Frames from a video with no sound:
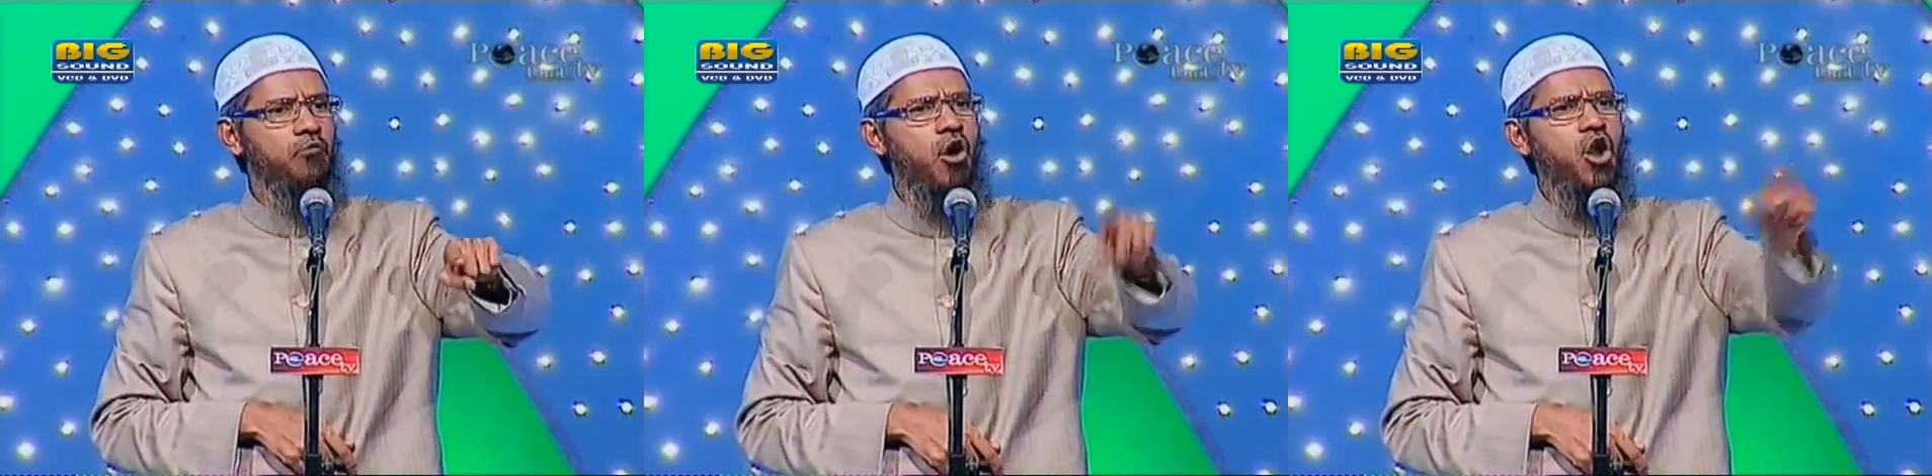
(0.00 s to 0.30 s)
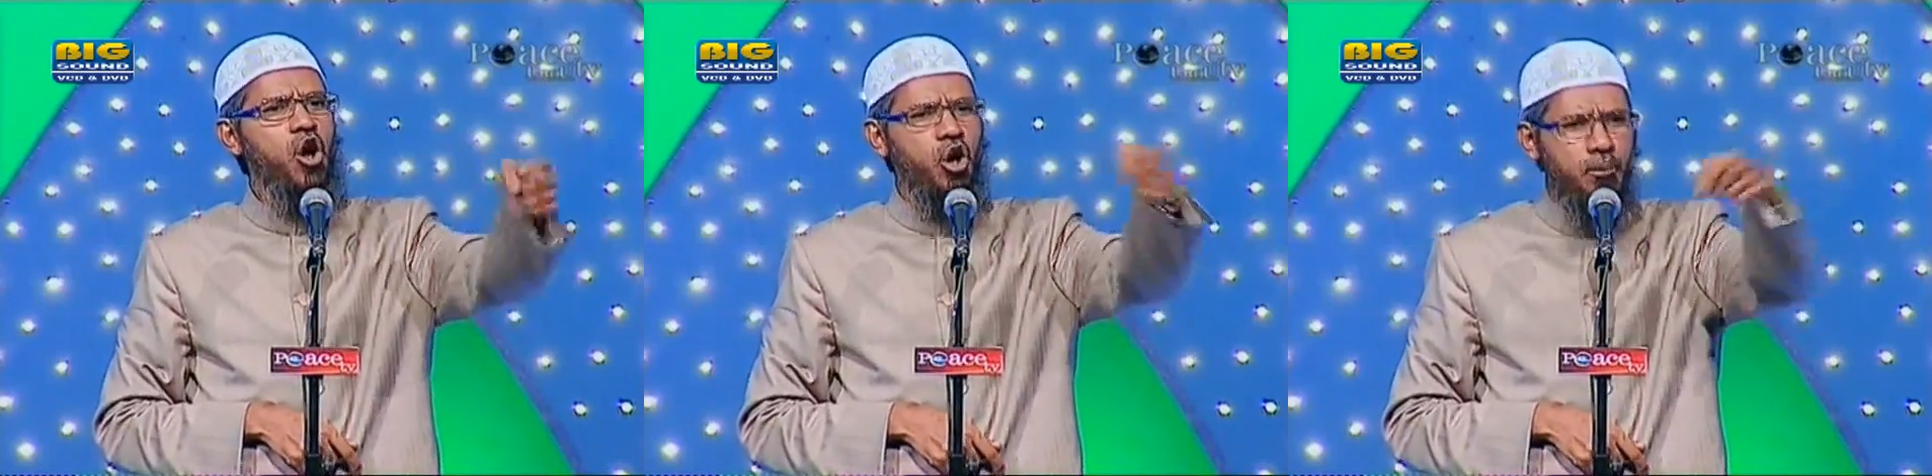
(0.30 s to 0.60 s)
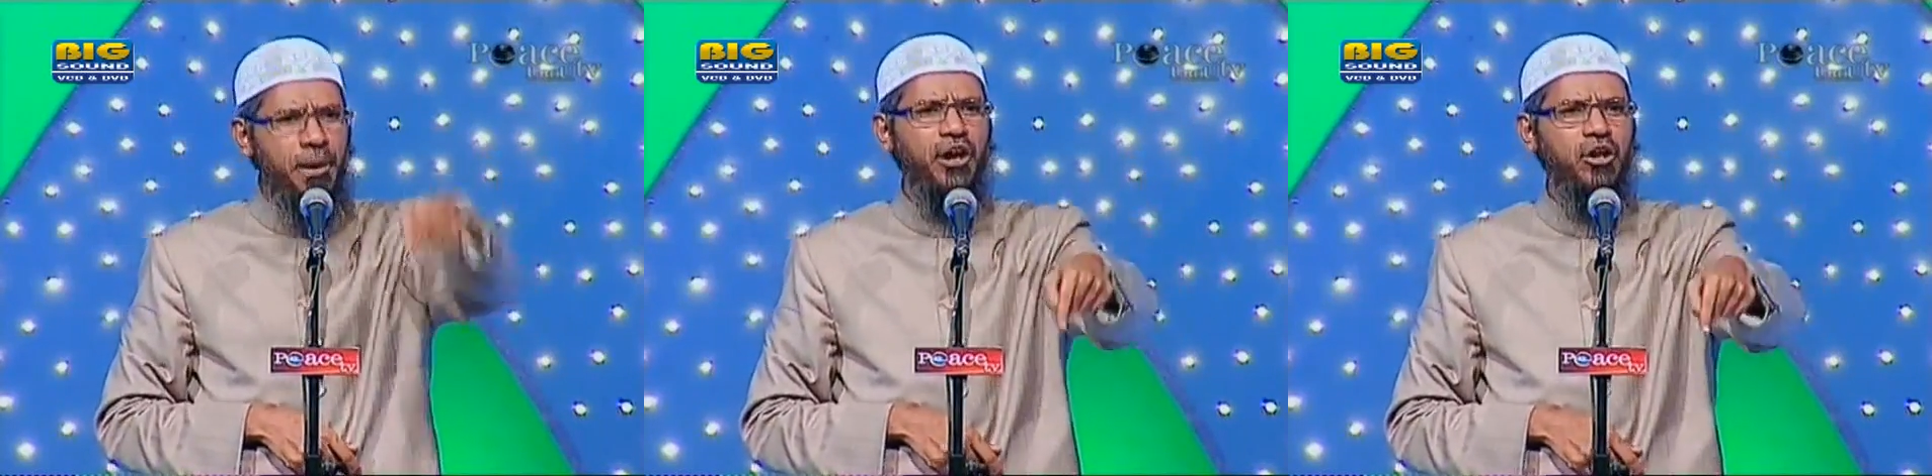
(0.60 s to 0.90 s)
वो लोग को
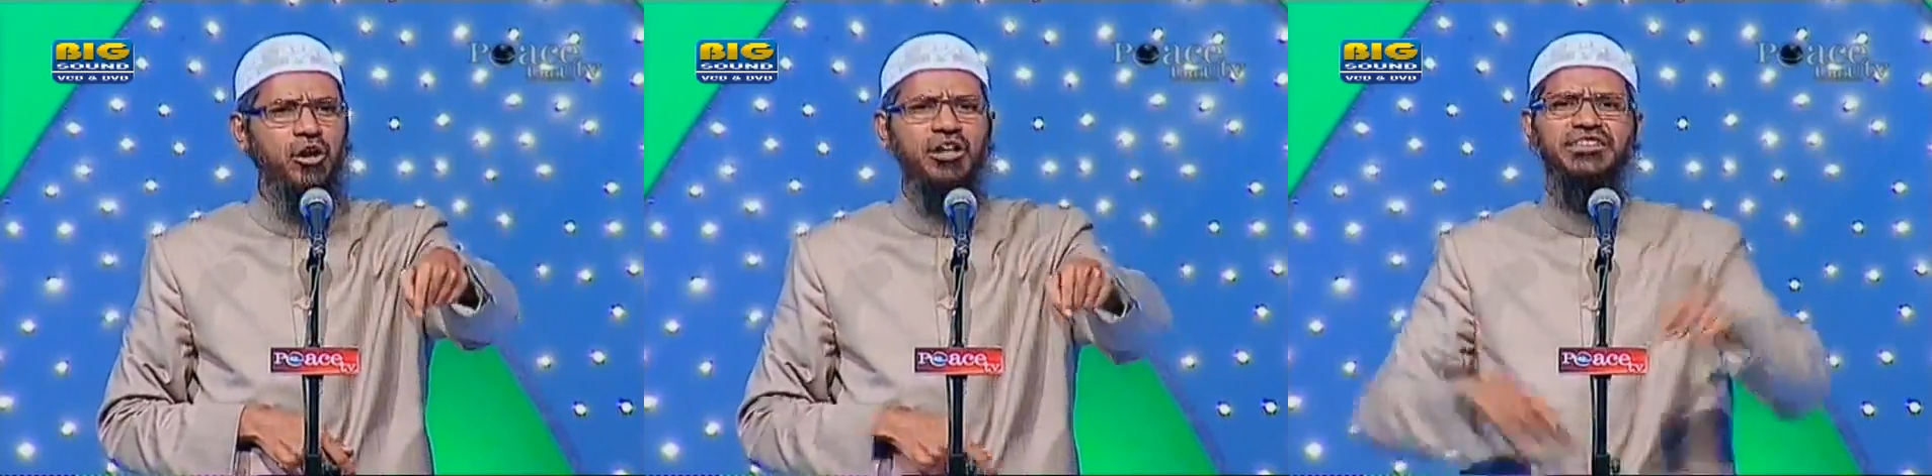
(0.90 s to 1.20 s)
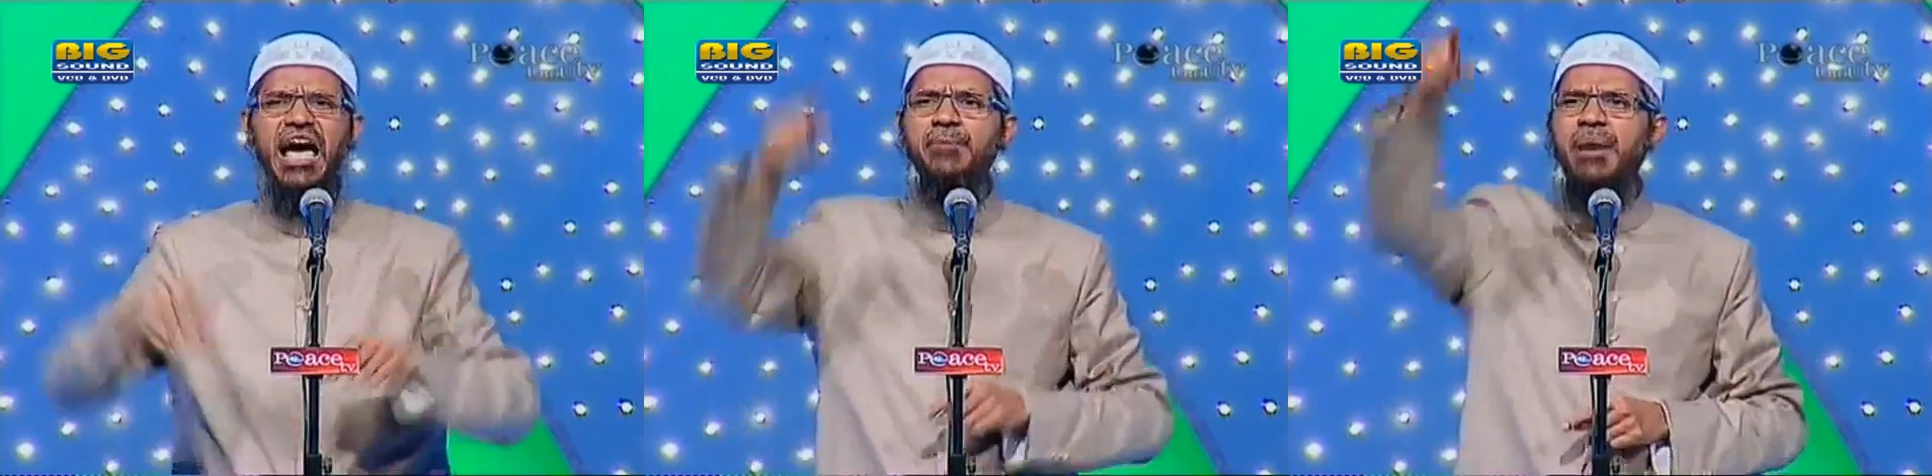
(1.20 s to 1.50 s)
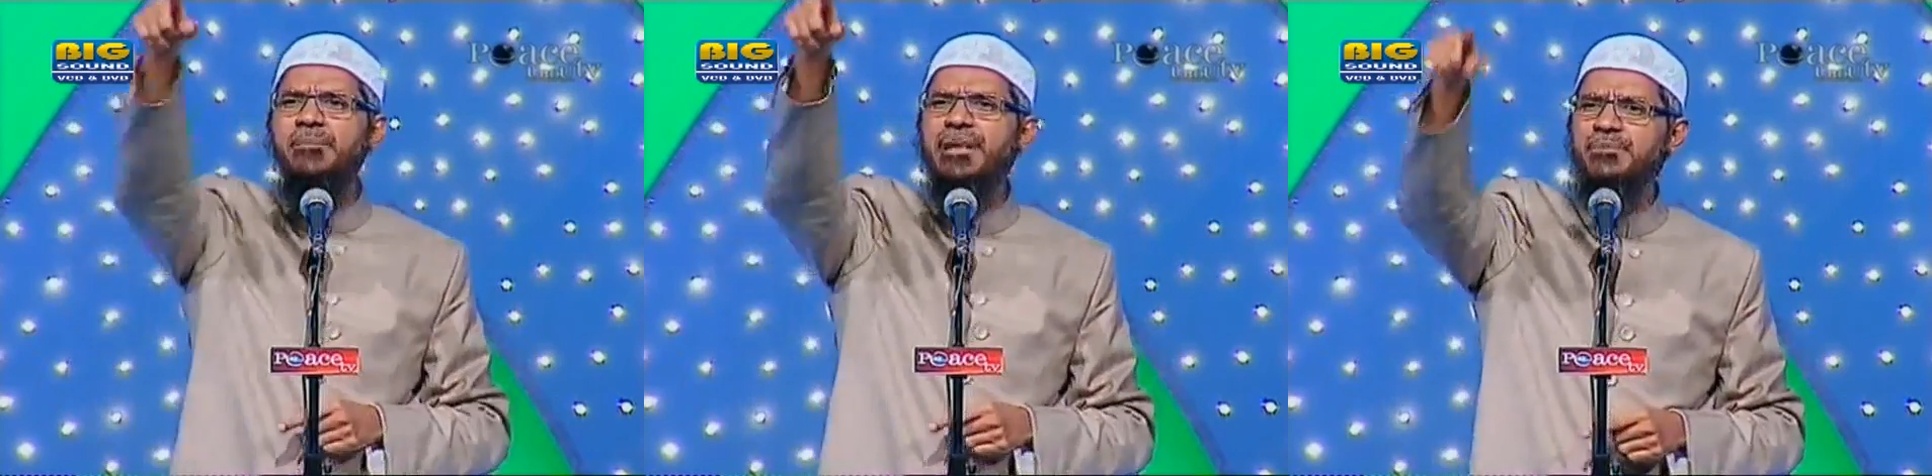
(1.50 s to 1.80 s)
पकड़ो चाहे
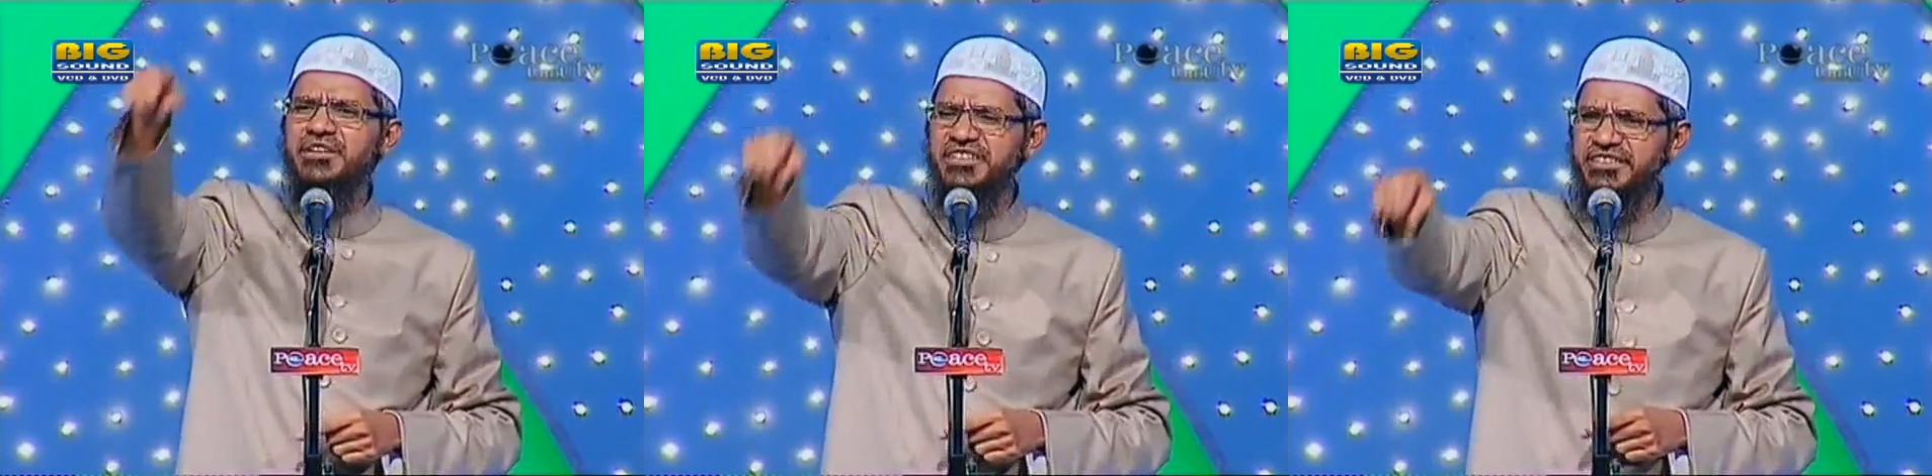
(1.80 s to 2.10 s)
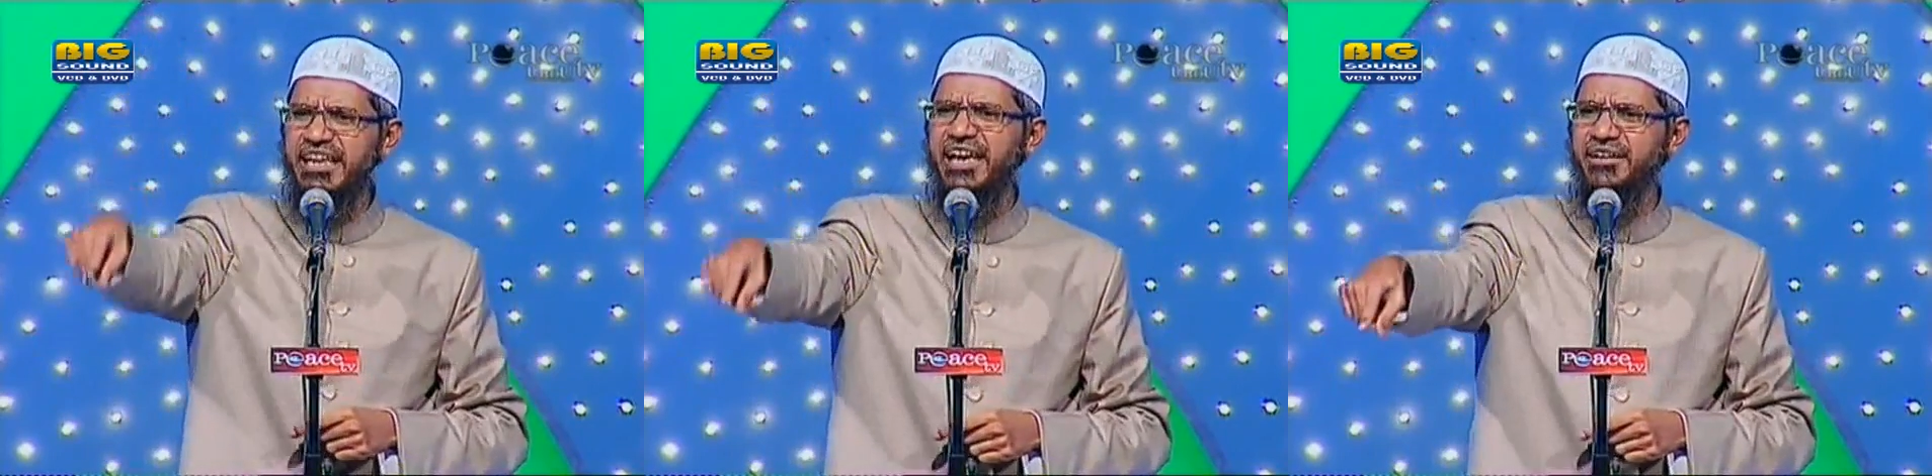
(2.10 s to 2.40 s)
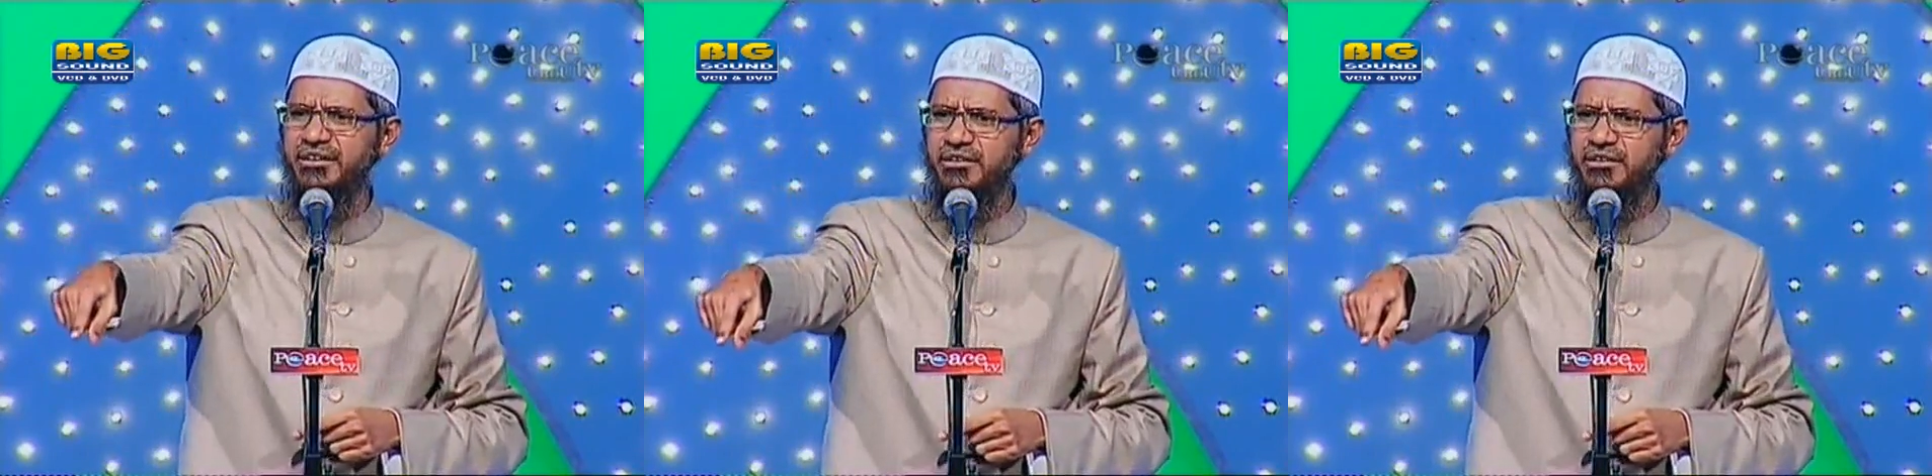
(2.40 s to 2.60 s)
बाबरी मस्जिद के